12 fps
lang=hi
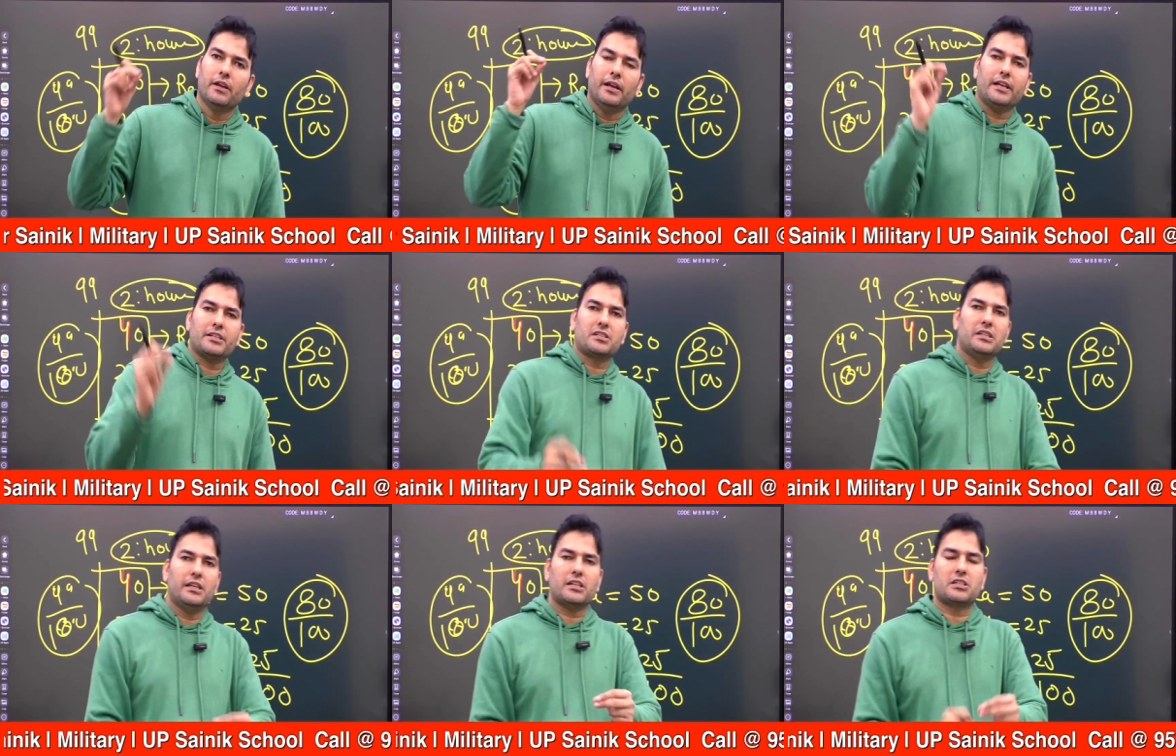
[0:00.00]
एस
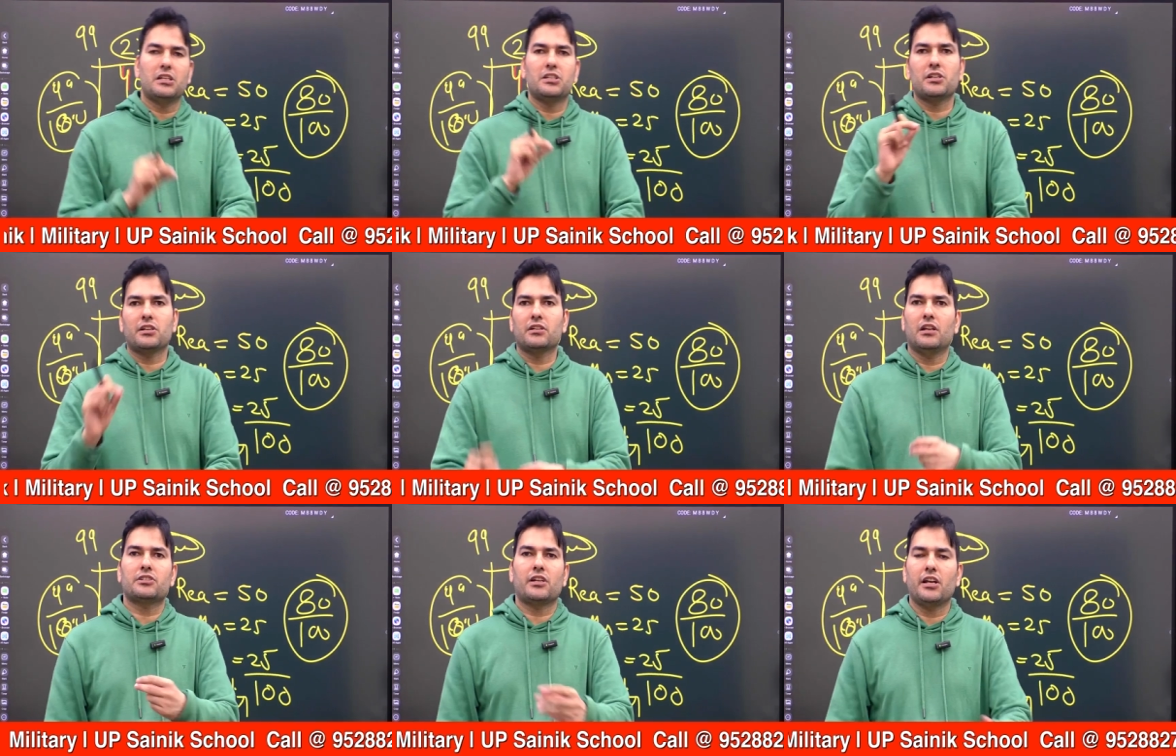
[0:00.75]
सी
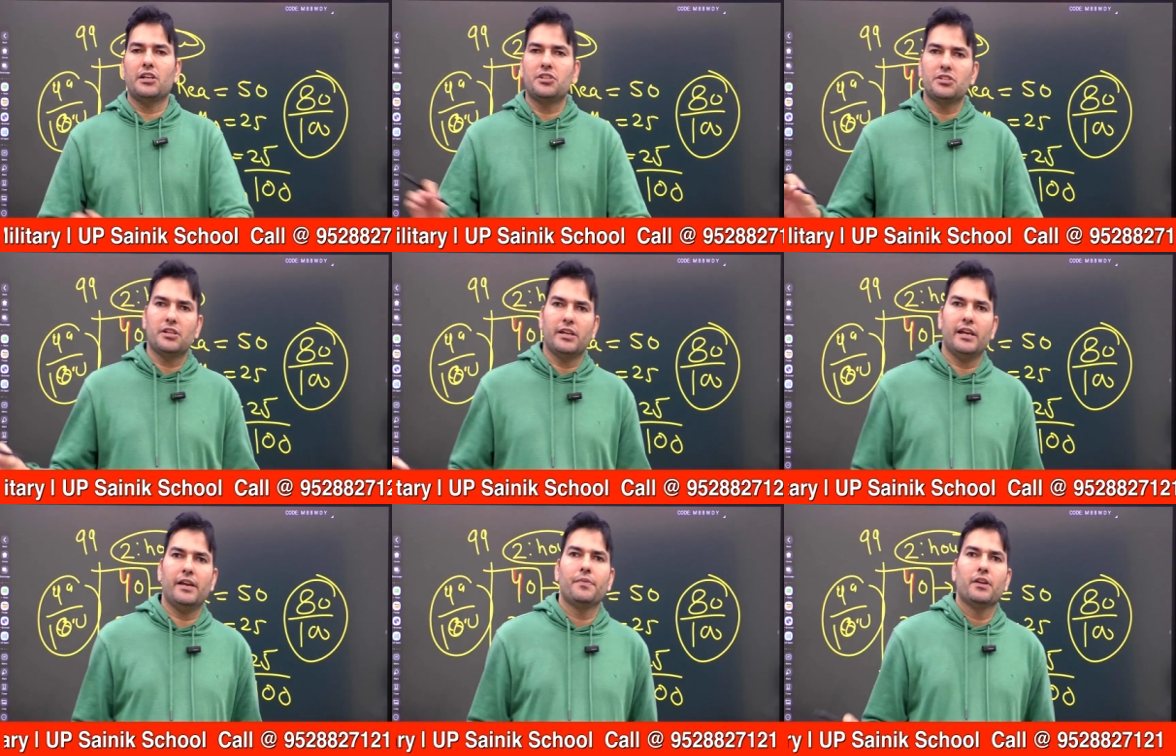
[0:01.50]
जनरल सारी चीजें हैं
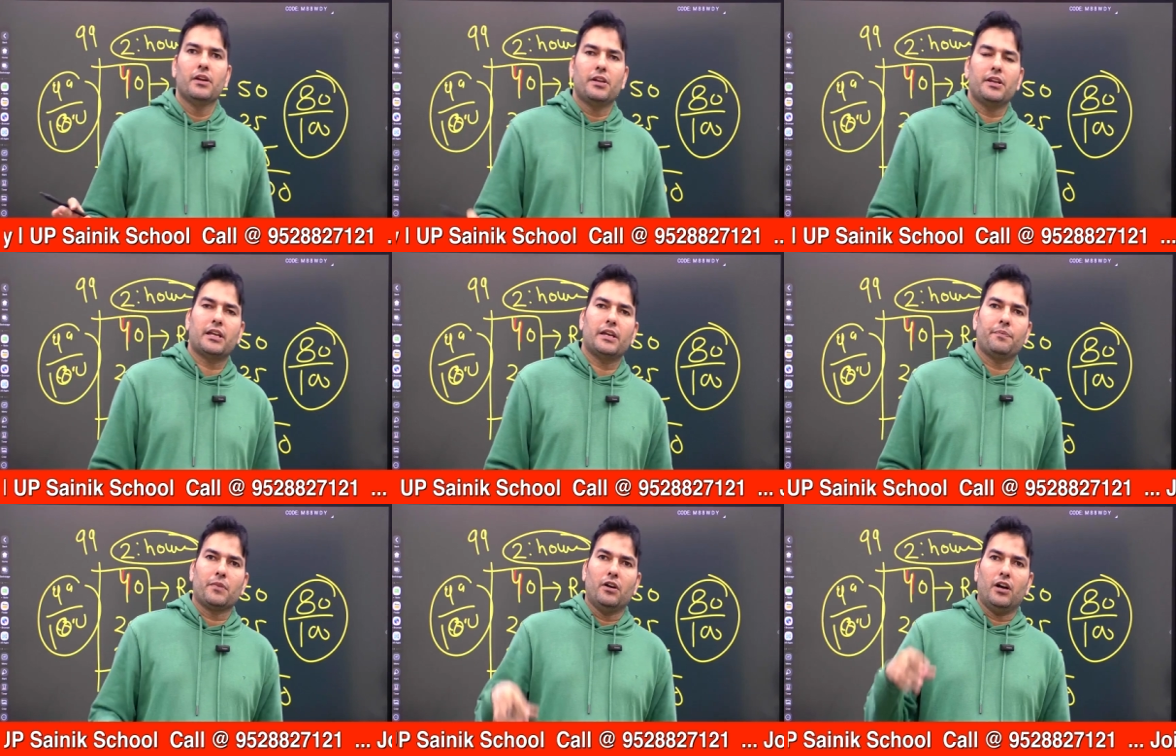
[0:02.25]
ठीक है
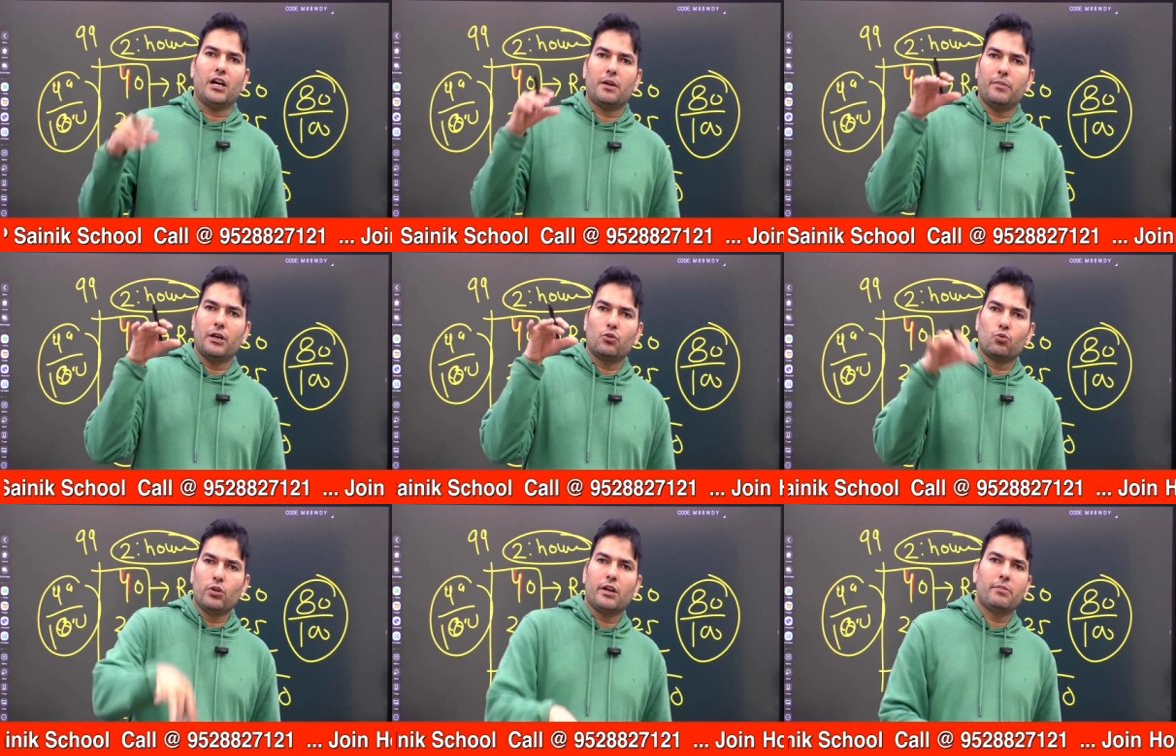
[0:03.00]
अर्बन
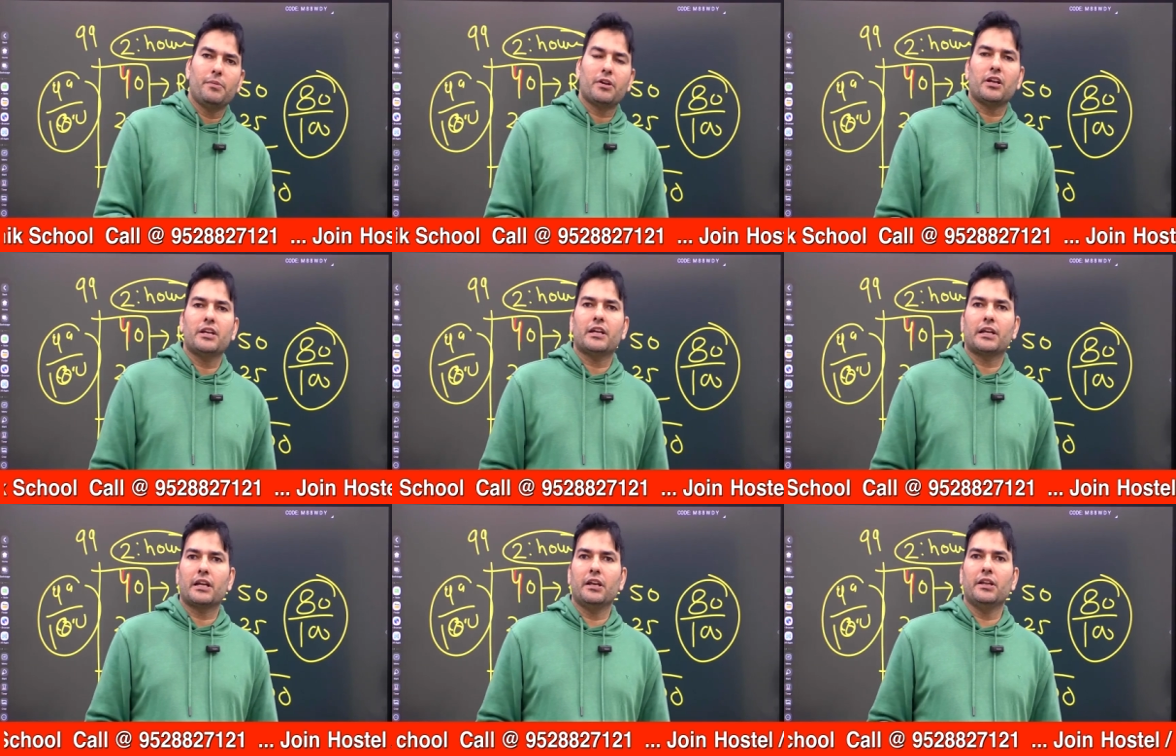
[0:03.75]
रूरल में भी कई
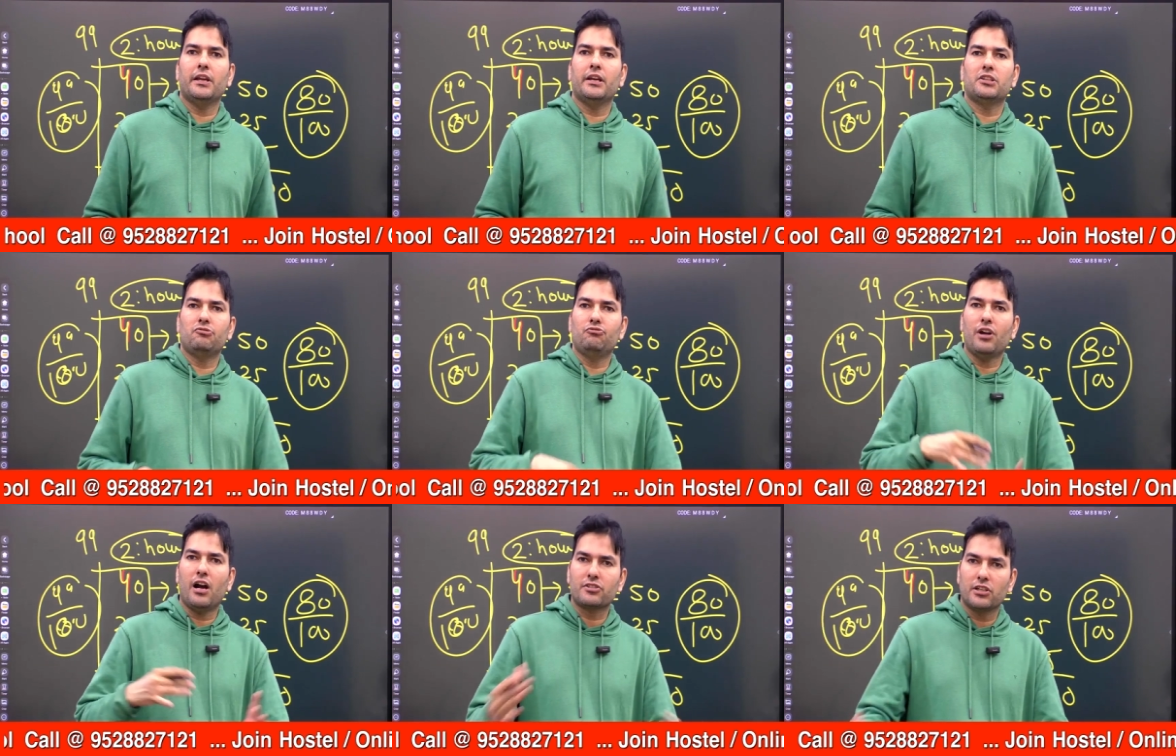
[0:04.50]
कैटेगरी है
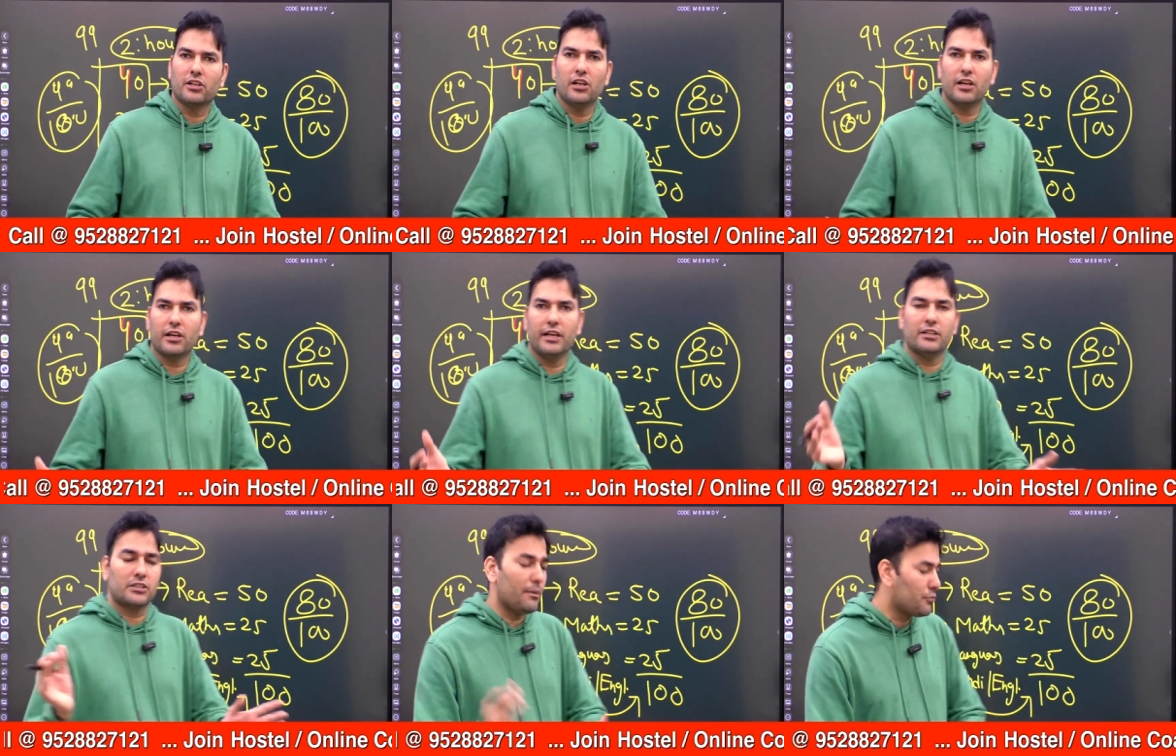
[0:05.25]
दिव्यांगजन अलग है
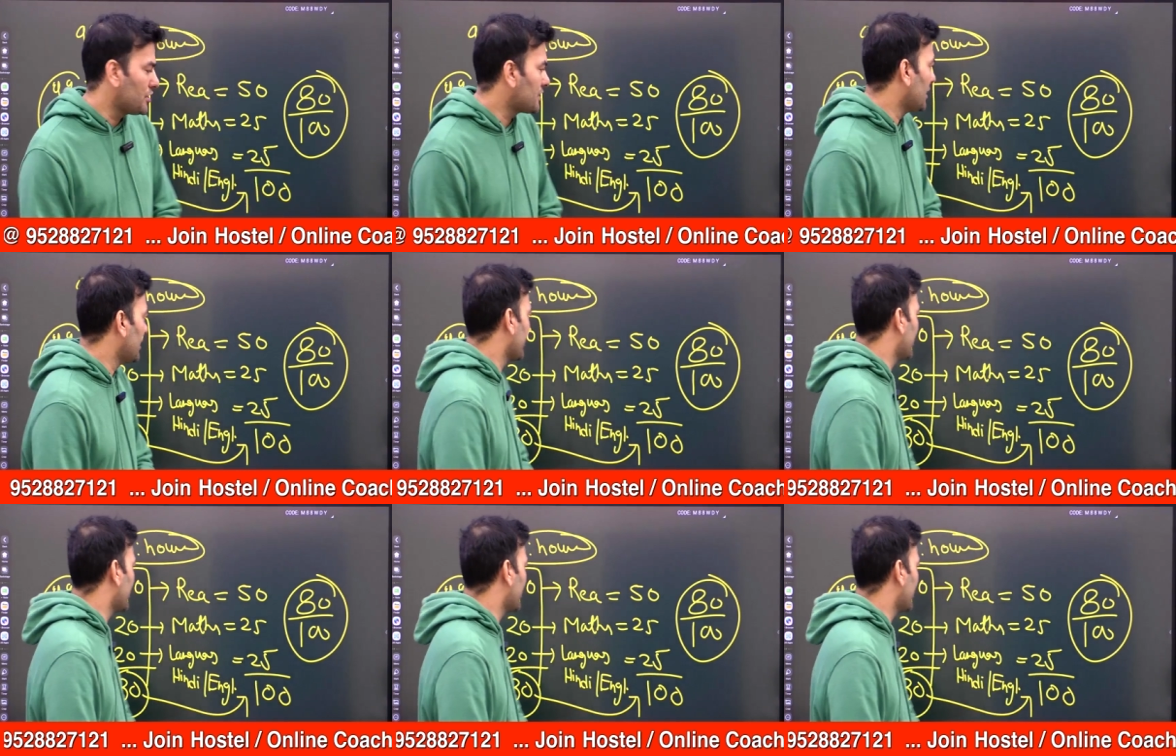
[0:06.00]
सब चीज अलग है